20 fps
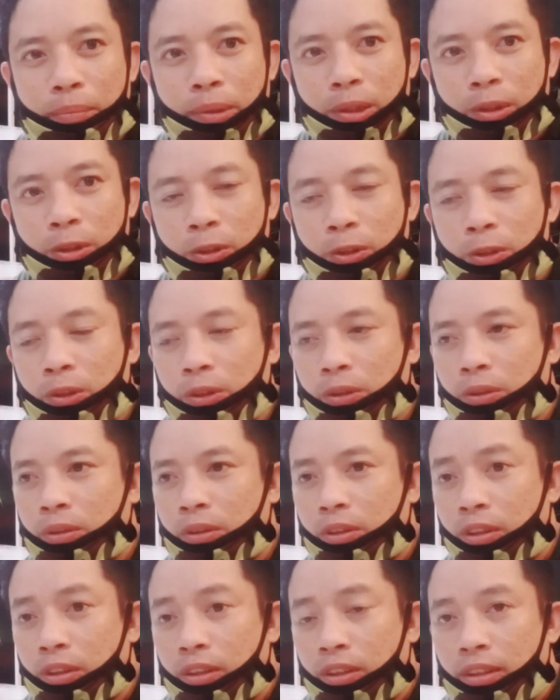Pero
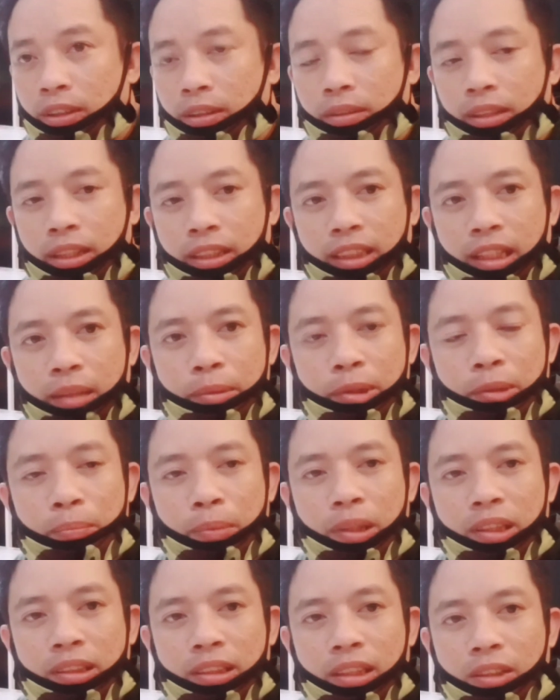nagsabi
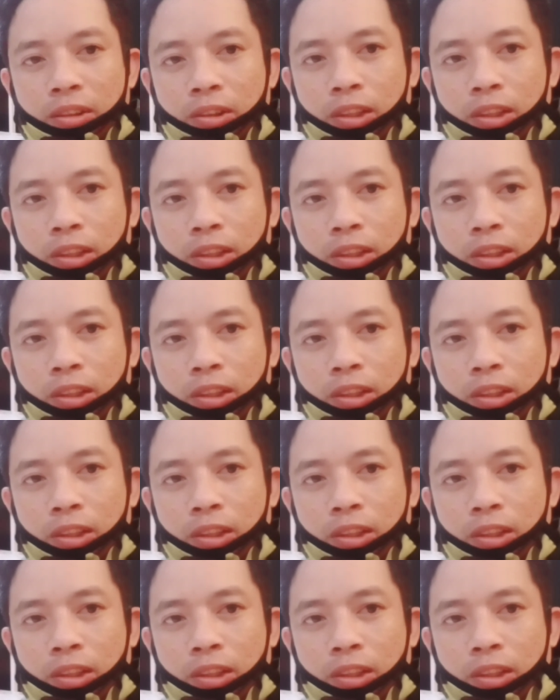yung pinsan